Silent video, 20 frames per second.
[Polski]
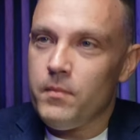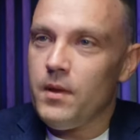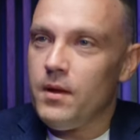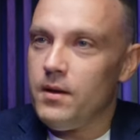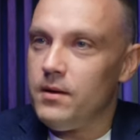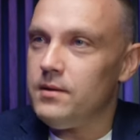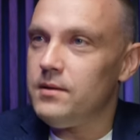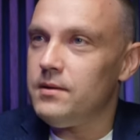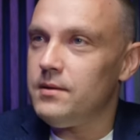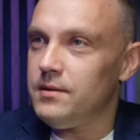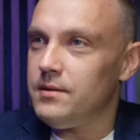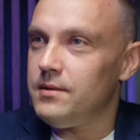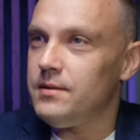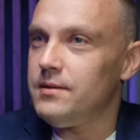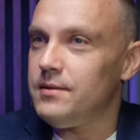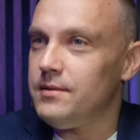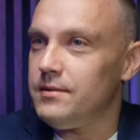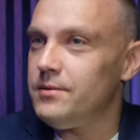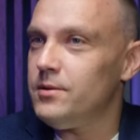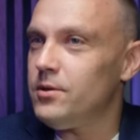
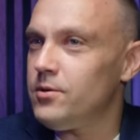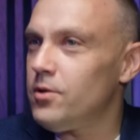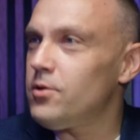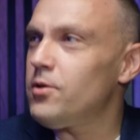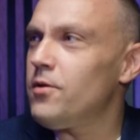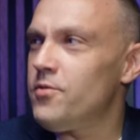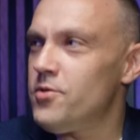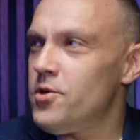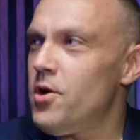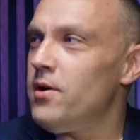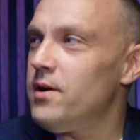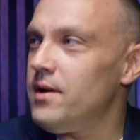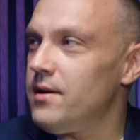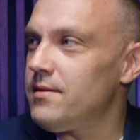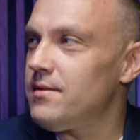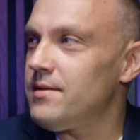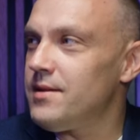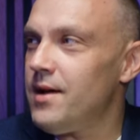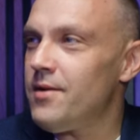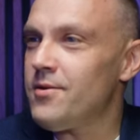e, no to to wciąga
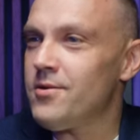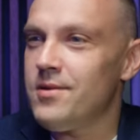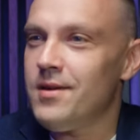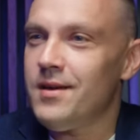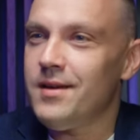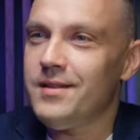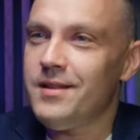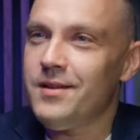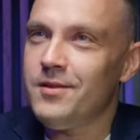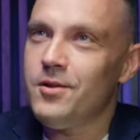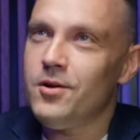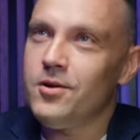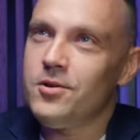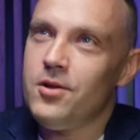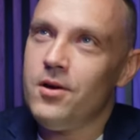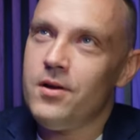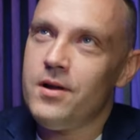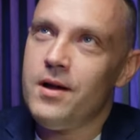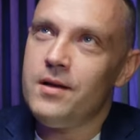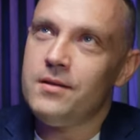strasznie i ten
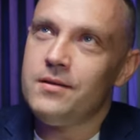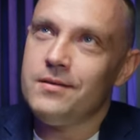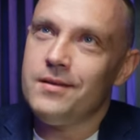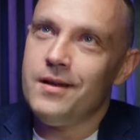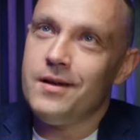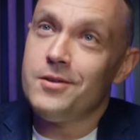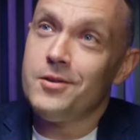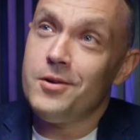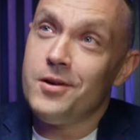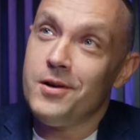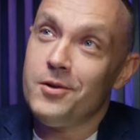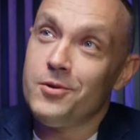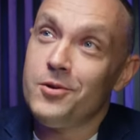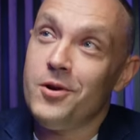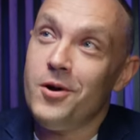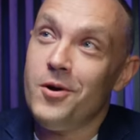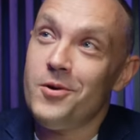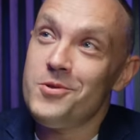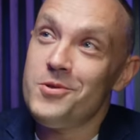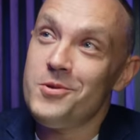doktorat tak trochę
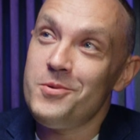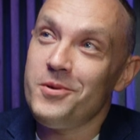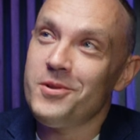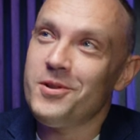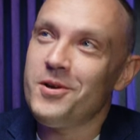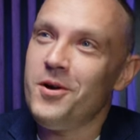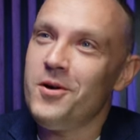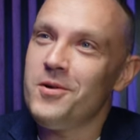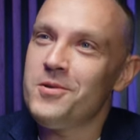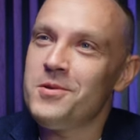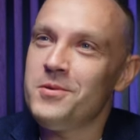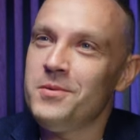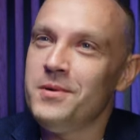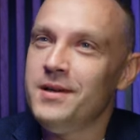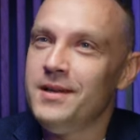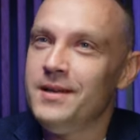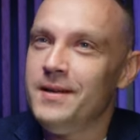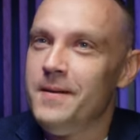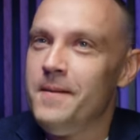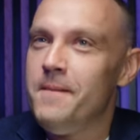odchodził, odchodził,
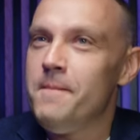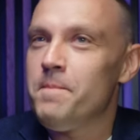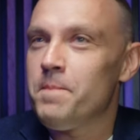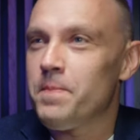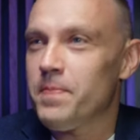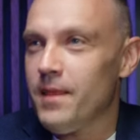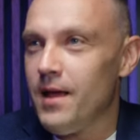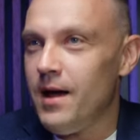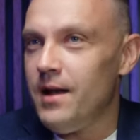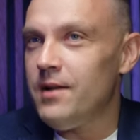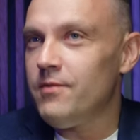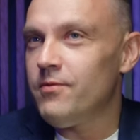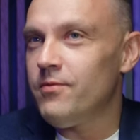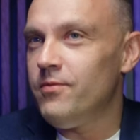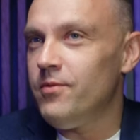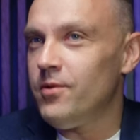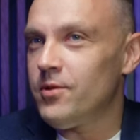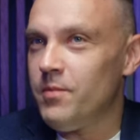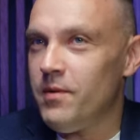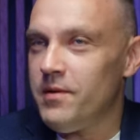no ale w,
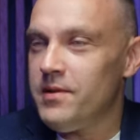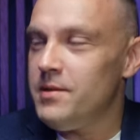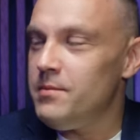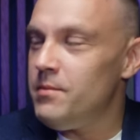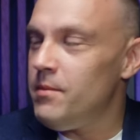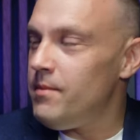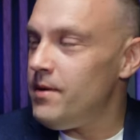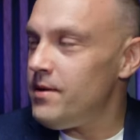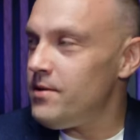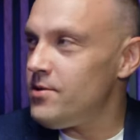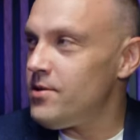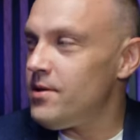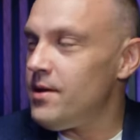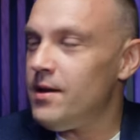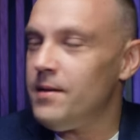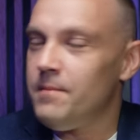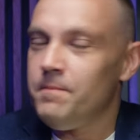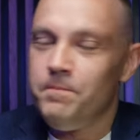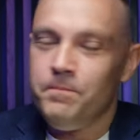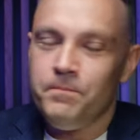w odpowiednim
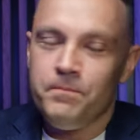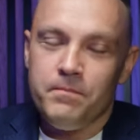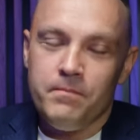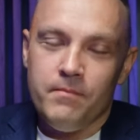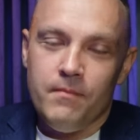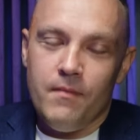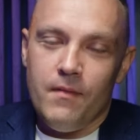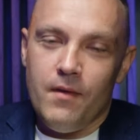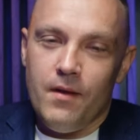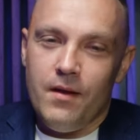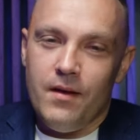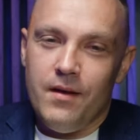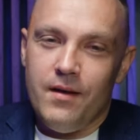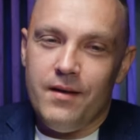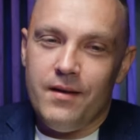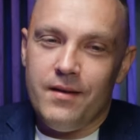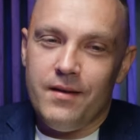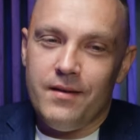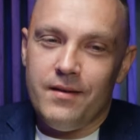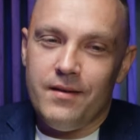momencie
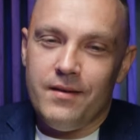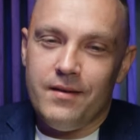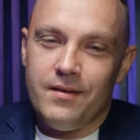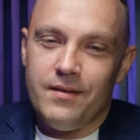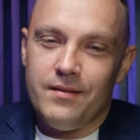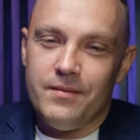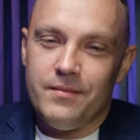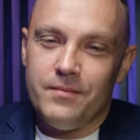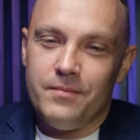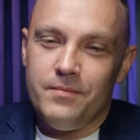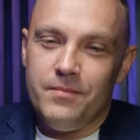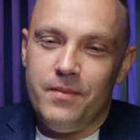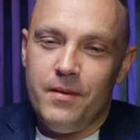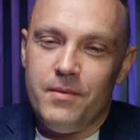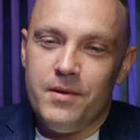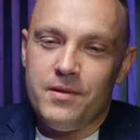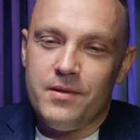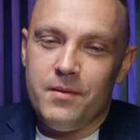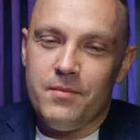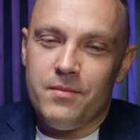e,
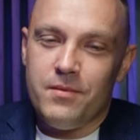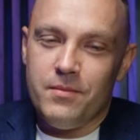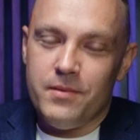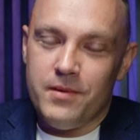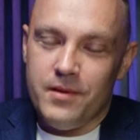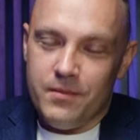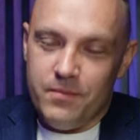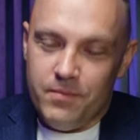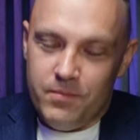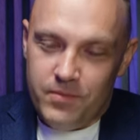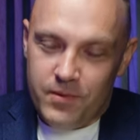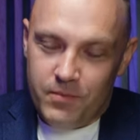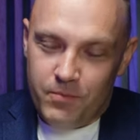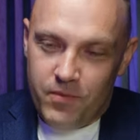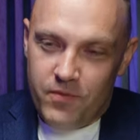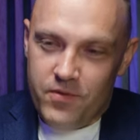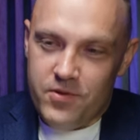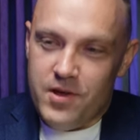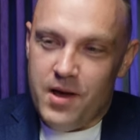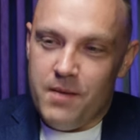pamiętam sobie, tak, tak
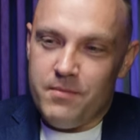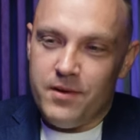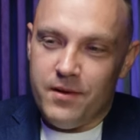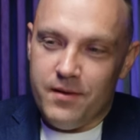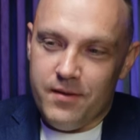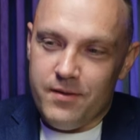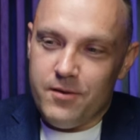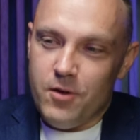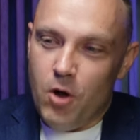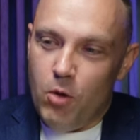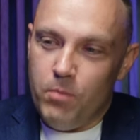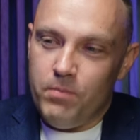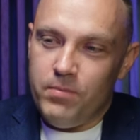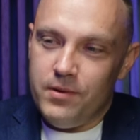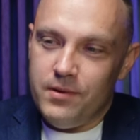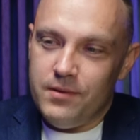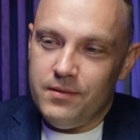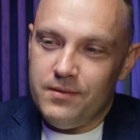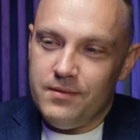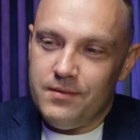powiedziałem tak stop,
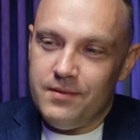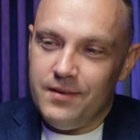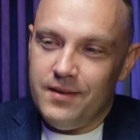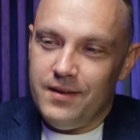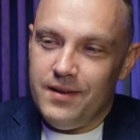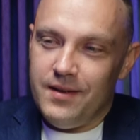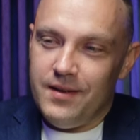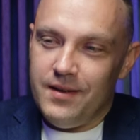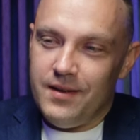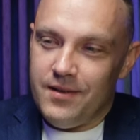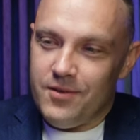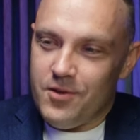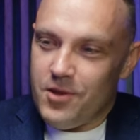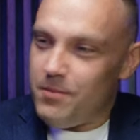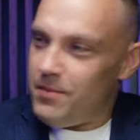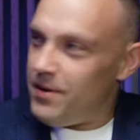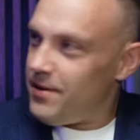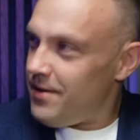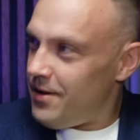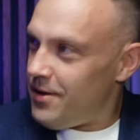
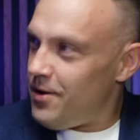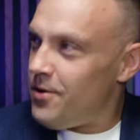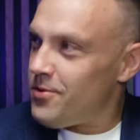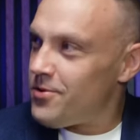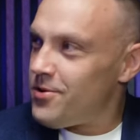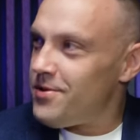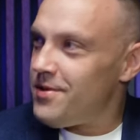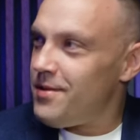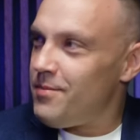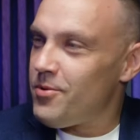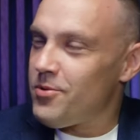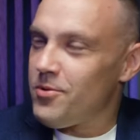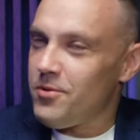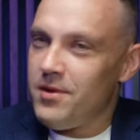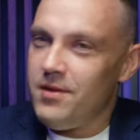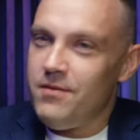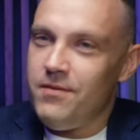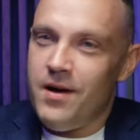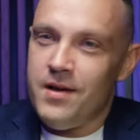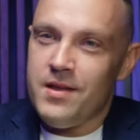trzeba zakończyć te
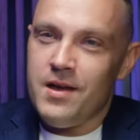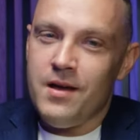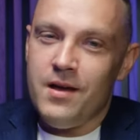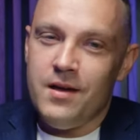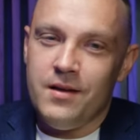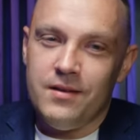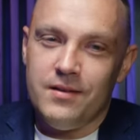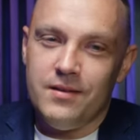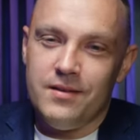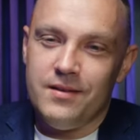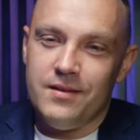poszukiwania.